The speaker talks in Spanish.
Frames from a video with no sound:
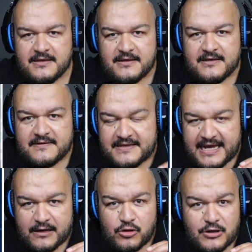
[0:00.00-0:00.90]
te
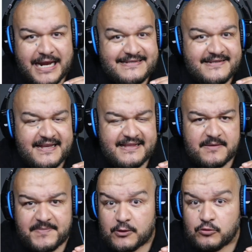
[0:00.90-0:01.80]
hago la siguiente
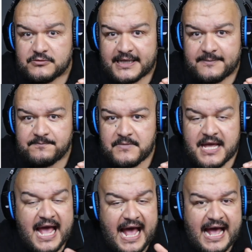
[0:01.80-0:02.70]
pregunta.
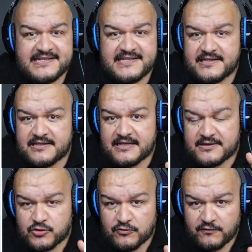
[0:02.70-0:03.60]
¿Has
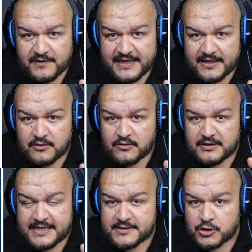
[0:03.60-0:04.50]
sufrido de
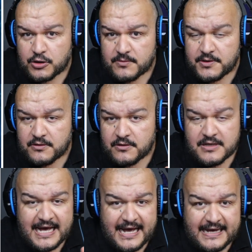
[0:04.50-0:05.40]
insomnio?
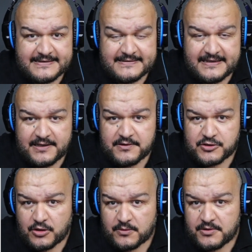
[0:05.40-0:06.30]
¿Has tenido
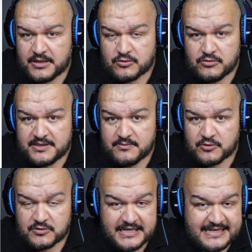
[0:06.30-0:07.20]
insomnio en los últimos
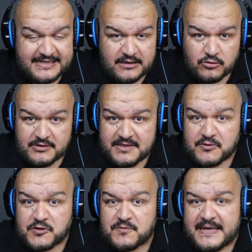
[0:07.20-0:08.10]
días, en los
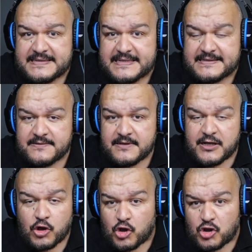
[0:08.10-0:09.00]
últimos meses?
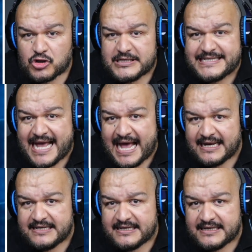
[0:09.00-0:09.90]
¿Conoces a
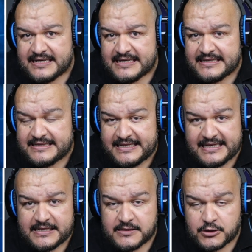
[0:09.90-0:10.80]
alguien que tiene
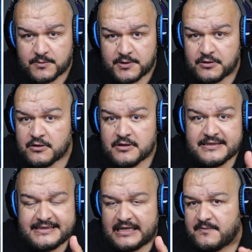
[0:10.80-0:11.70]
insomnio?
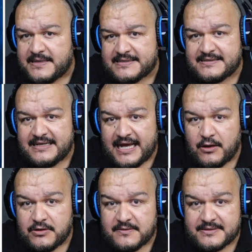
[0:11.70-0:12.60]
Tal vez la
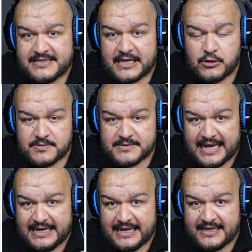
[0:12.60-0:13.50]
Universidad de
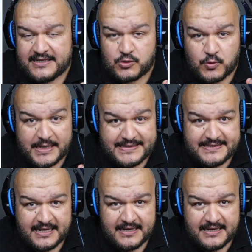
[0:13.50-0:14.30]
Uppsala en Suecia